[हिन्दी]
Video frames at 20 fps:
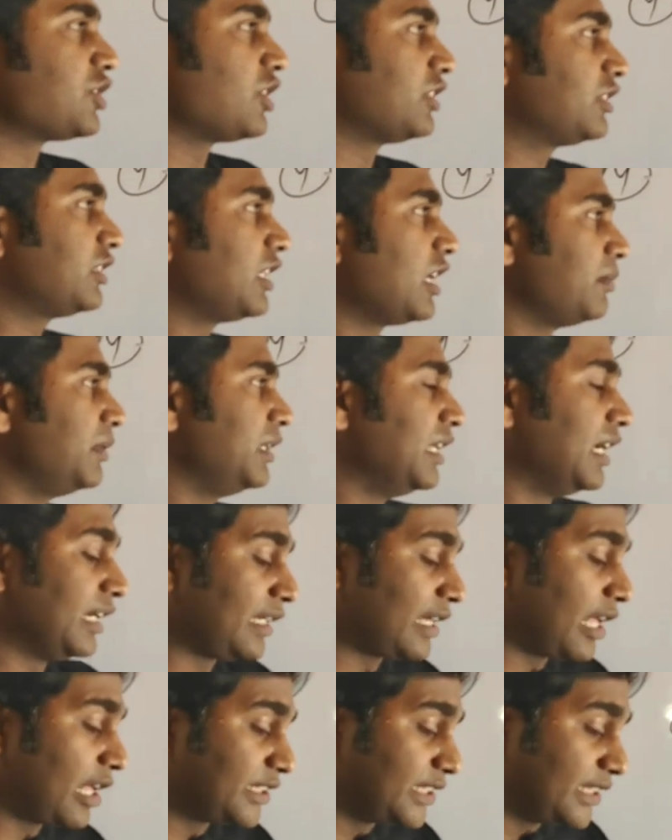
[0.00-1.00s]
पचहत्तर
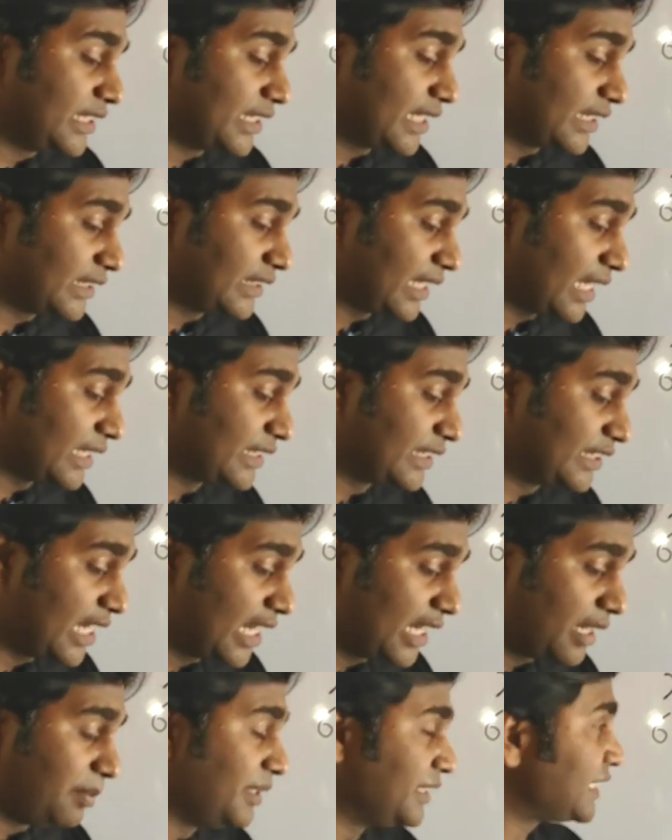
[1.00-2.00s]
मिनट इनके साथ
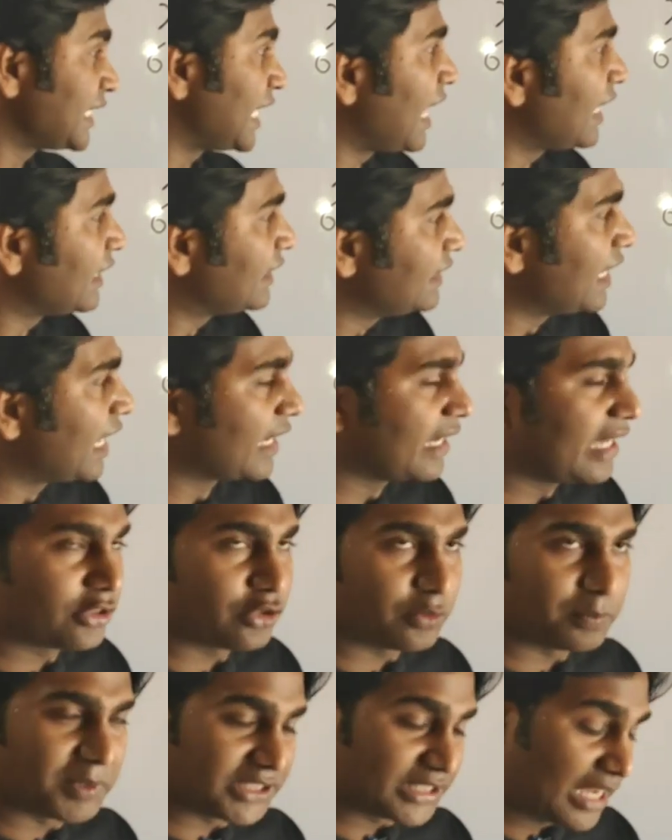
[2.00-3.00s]
जेड भी चला दिया गया
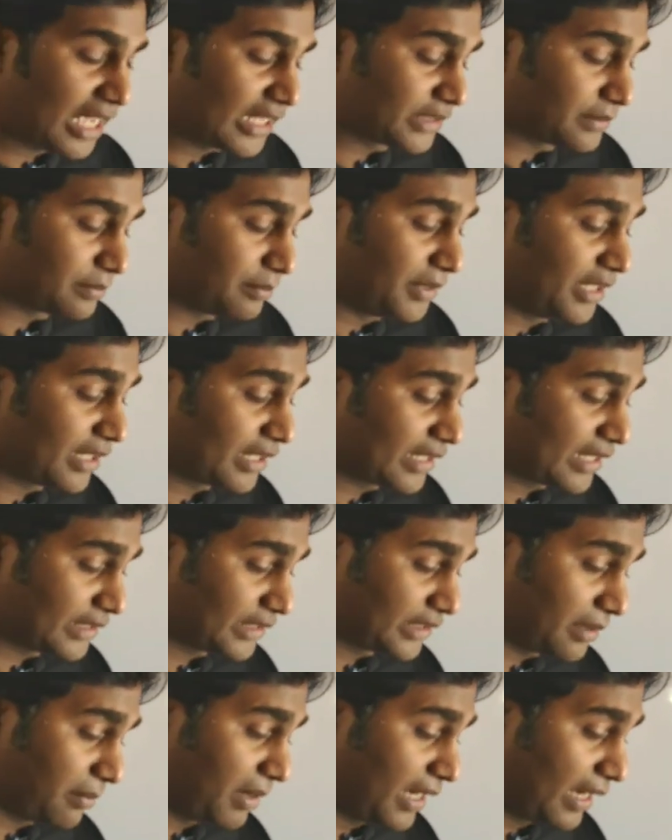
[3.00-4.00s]
तो पचास मिनट का
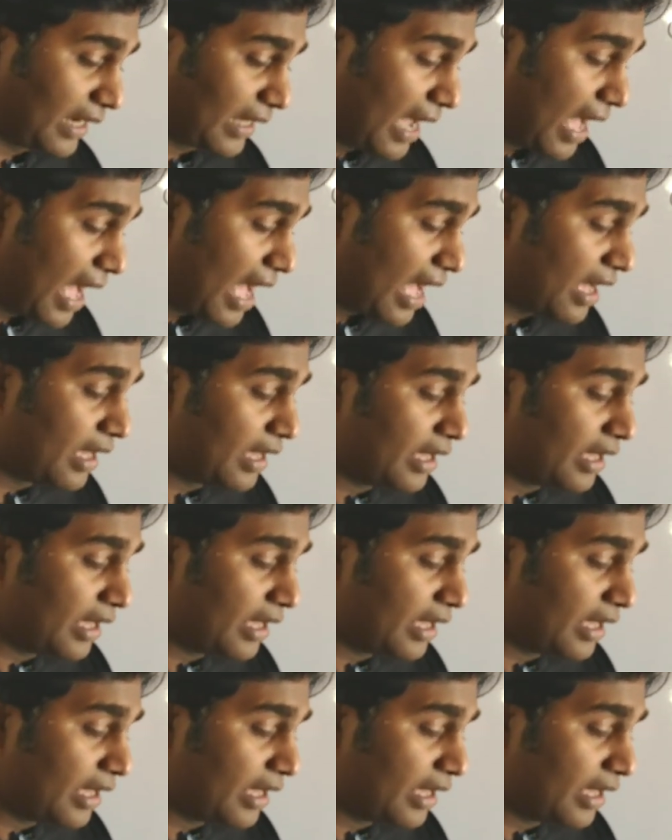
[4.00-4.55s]
समय लगा